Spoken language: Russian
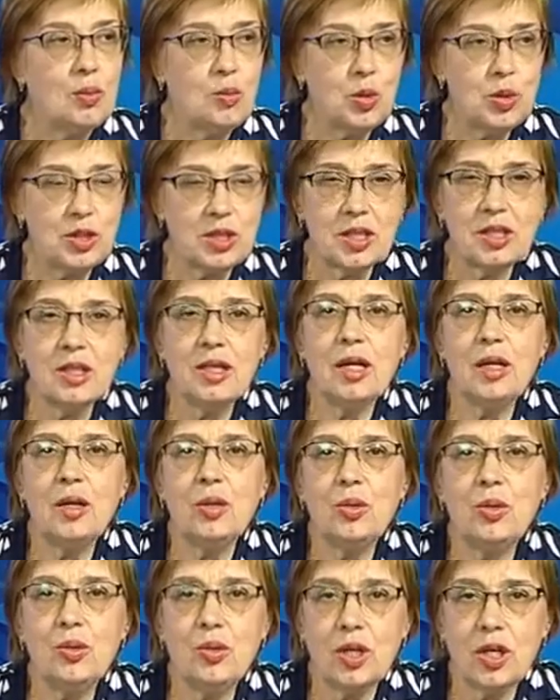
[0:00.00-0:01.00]
по
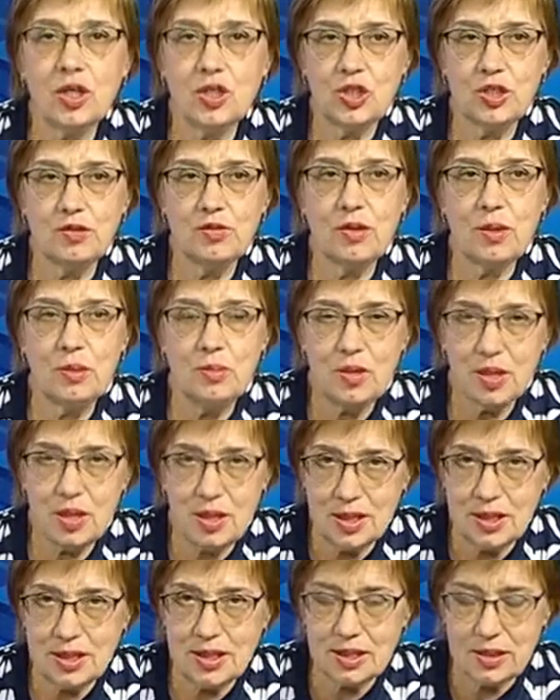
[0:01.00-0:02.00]
заданию нашего
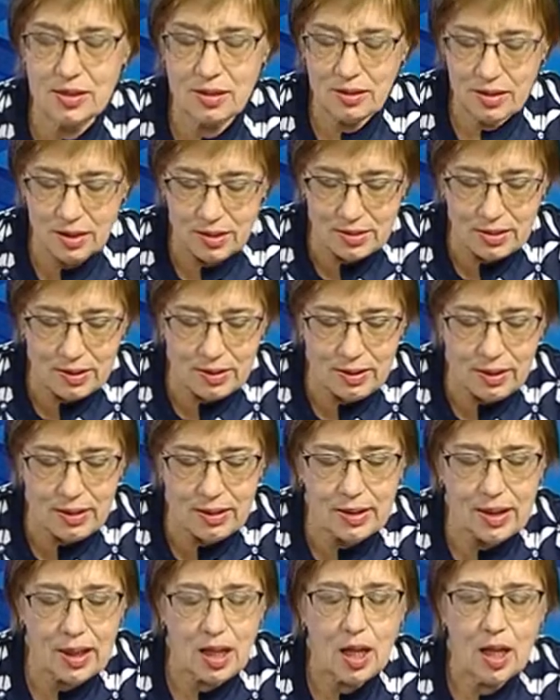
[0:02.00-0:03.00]
министра
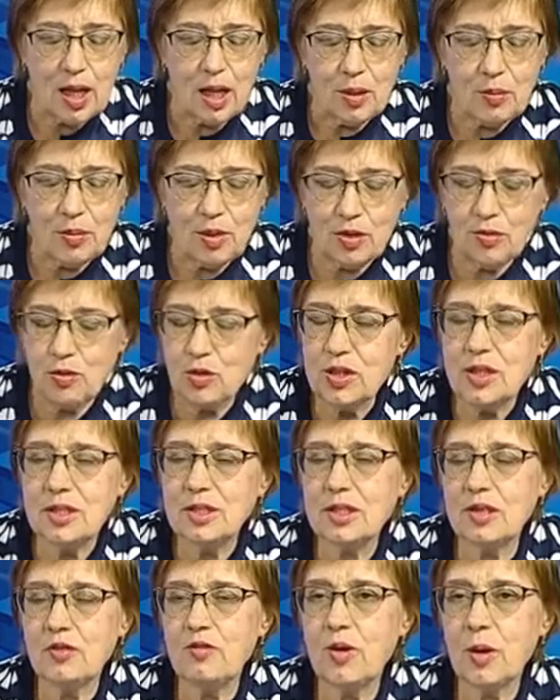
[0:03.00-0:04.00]
конкретно
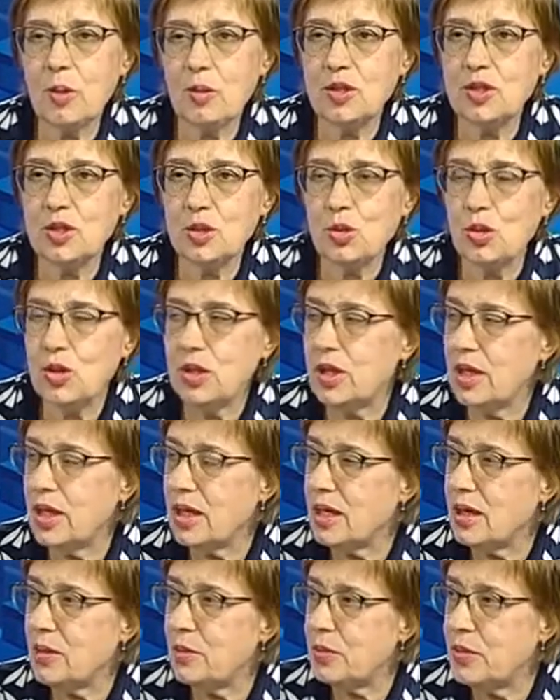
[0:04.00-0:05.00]
проводится информационная
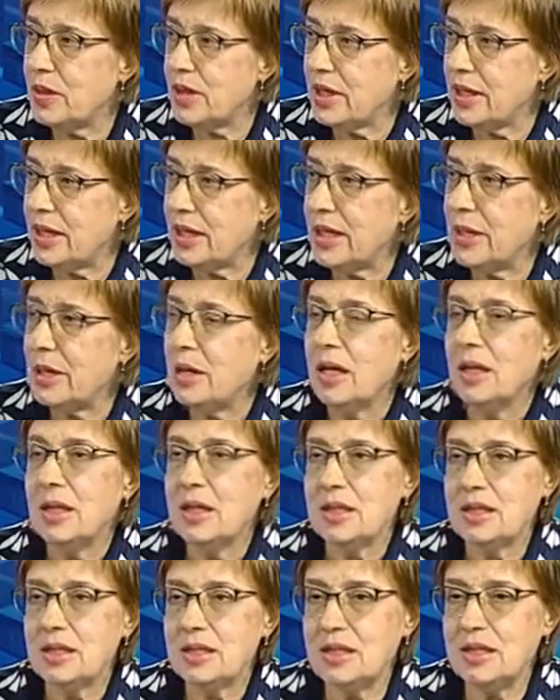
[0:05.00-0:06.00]
кампания
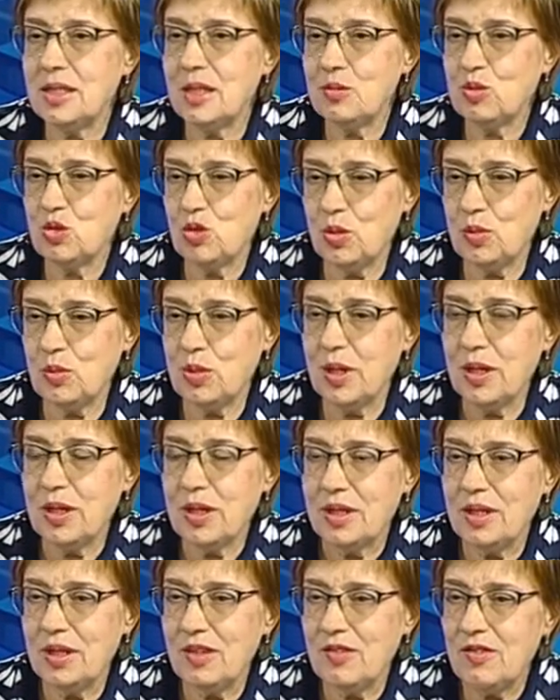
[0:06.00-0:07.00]
с тем, чтобы
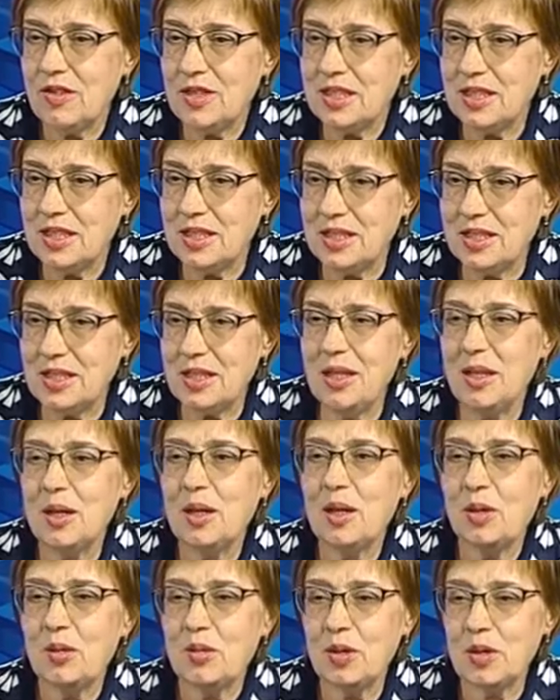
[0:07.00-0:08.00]

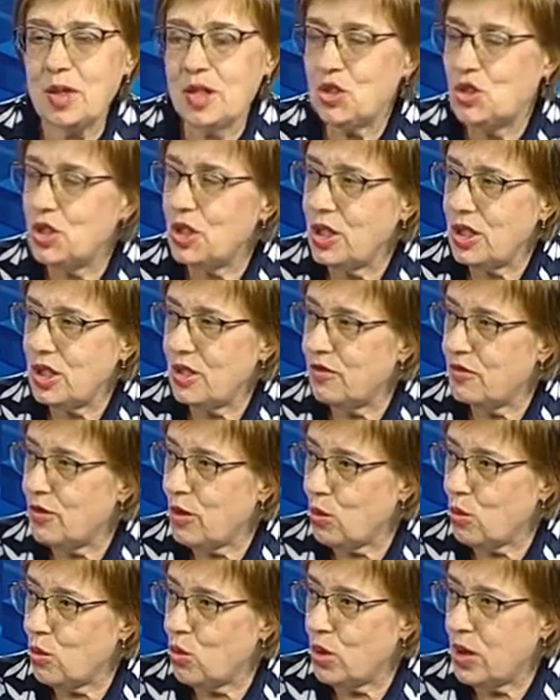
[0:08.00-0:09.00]
довести положение
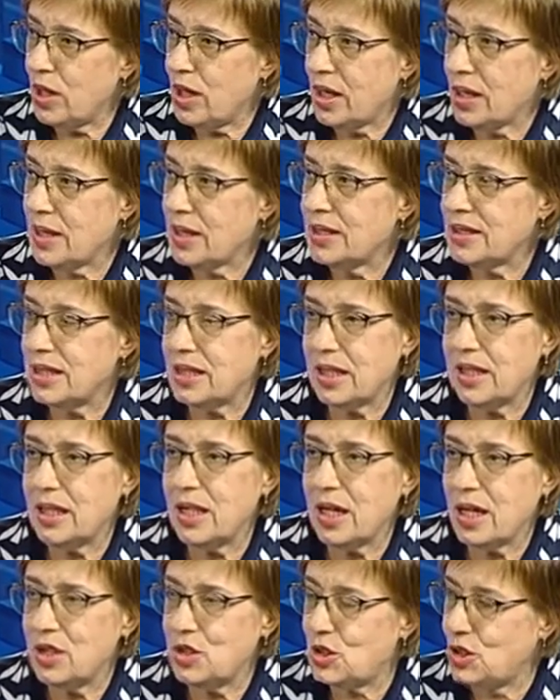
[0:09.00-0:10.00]
формуляра,
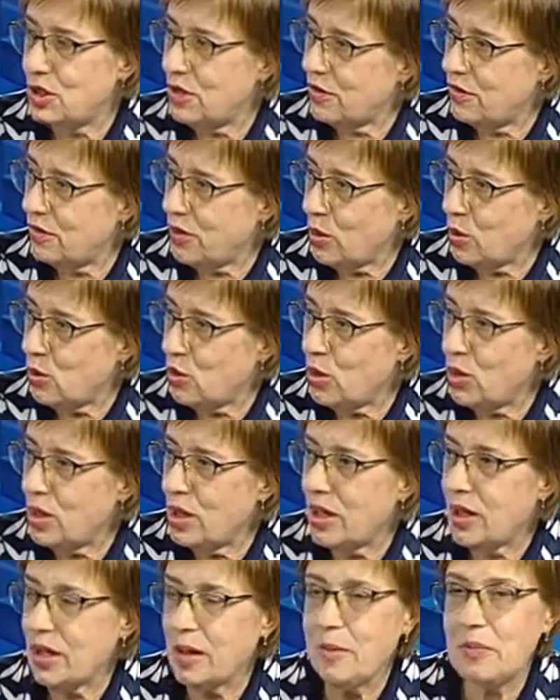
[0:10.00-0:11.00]
задачи
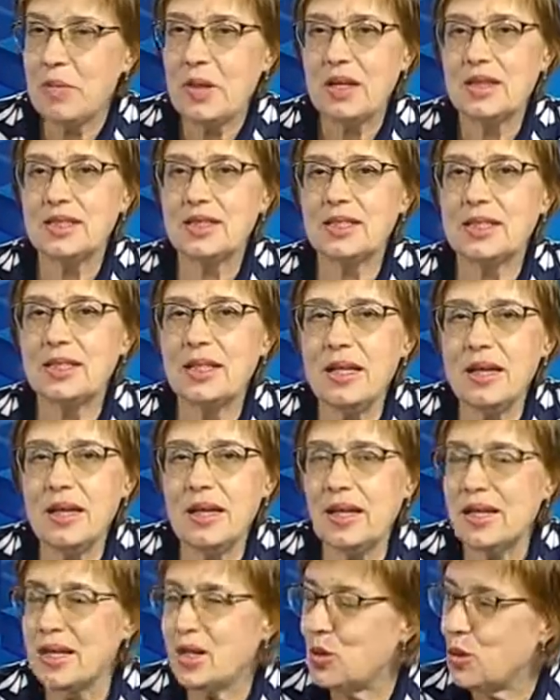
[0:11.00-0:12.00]
формуляра,
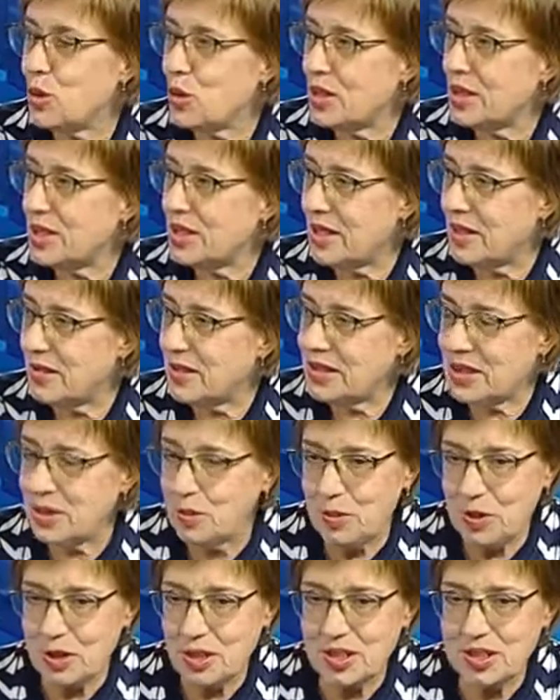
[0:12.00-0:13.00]
цели, которые
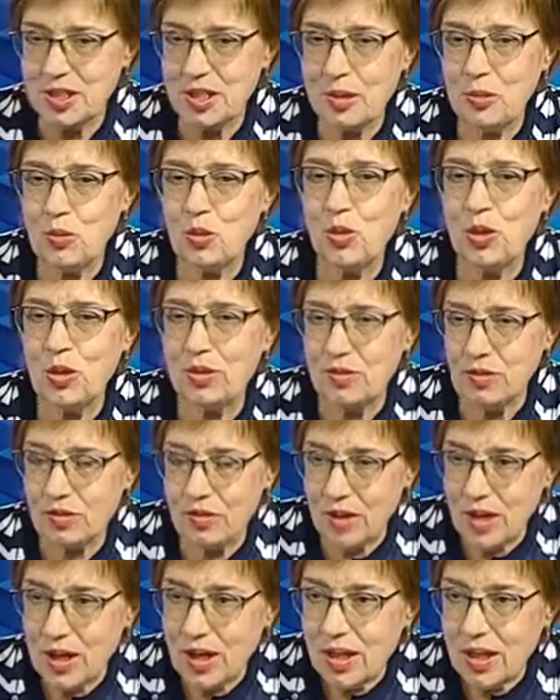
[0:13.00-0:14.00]
ставятся перед собой
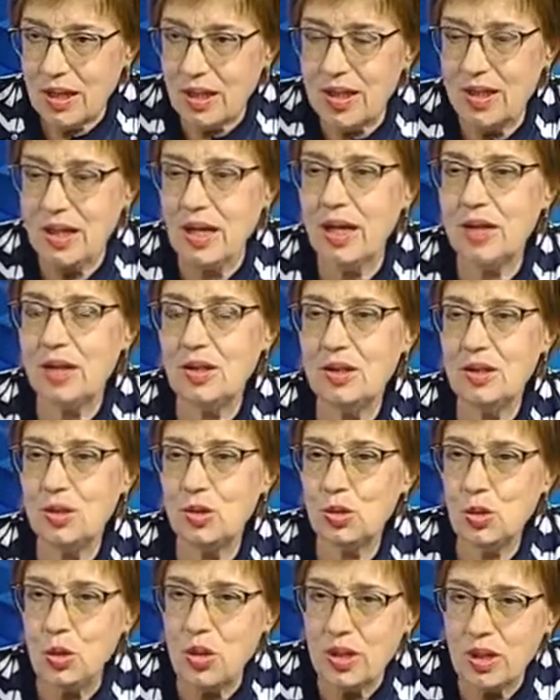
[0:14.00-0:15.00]
для
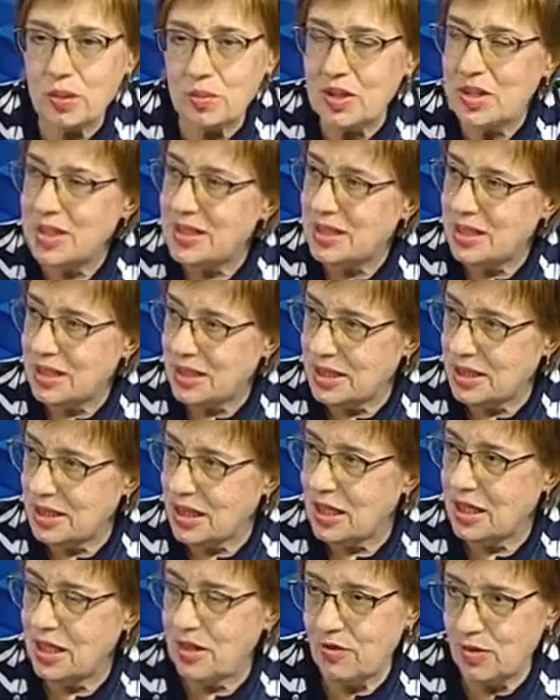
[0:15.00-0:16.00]
не только
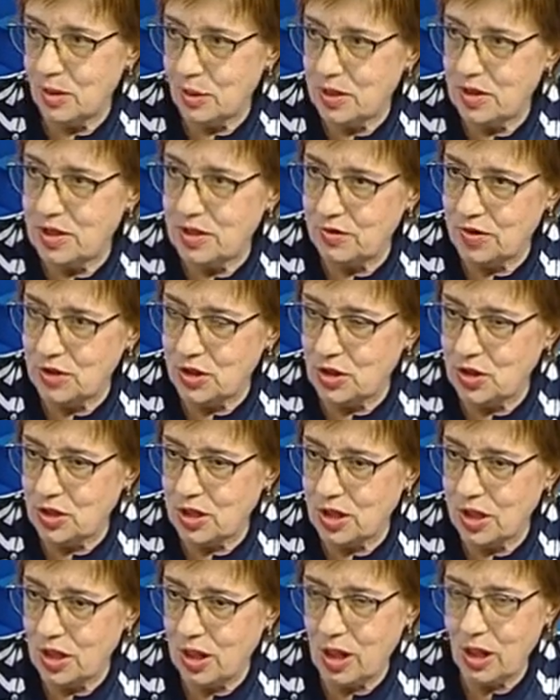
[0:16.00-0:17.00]
медицинских и
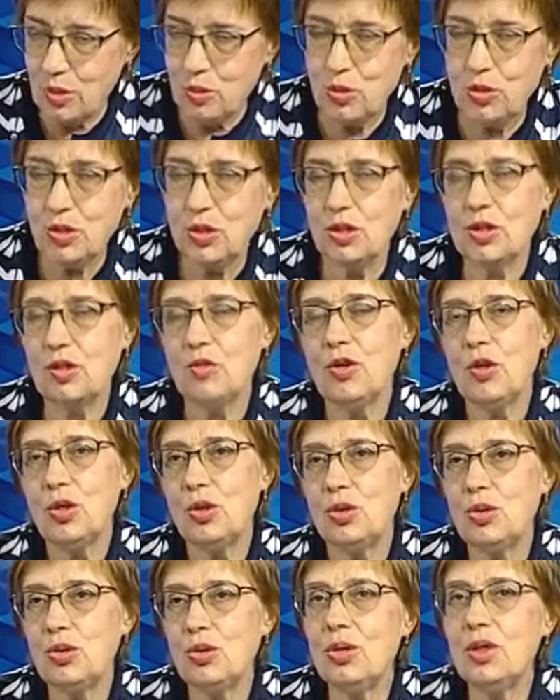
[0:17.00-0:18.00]
фармацевтических работников,
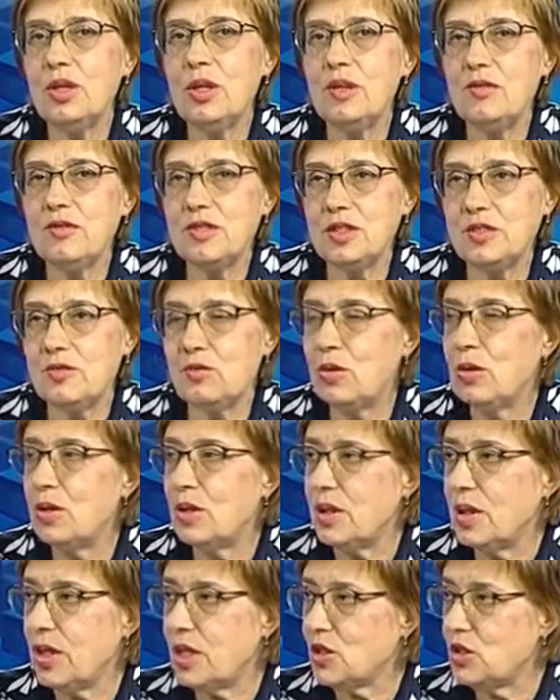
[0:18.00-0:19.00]
но и для
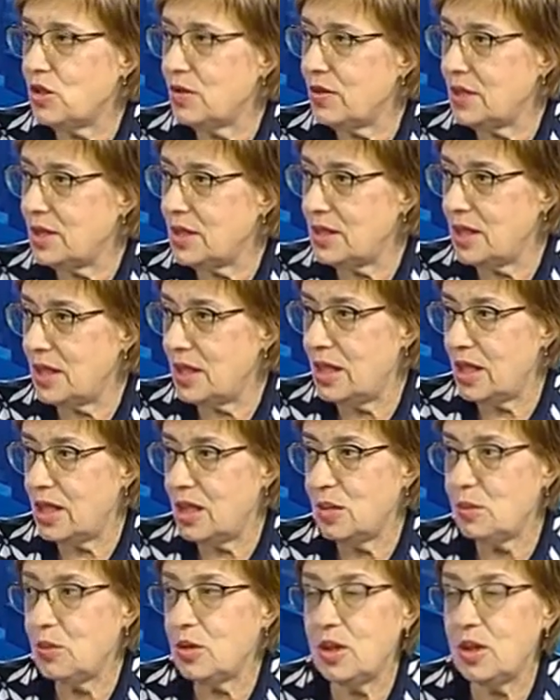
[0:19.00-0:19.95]
всего нашего населения.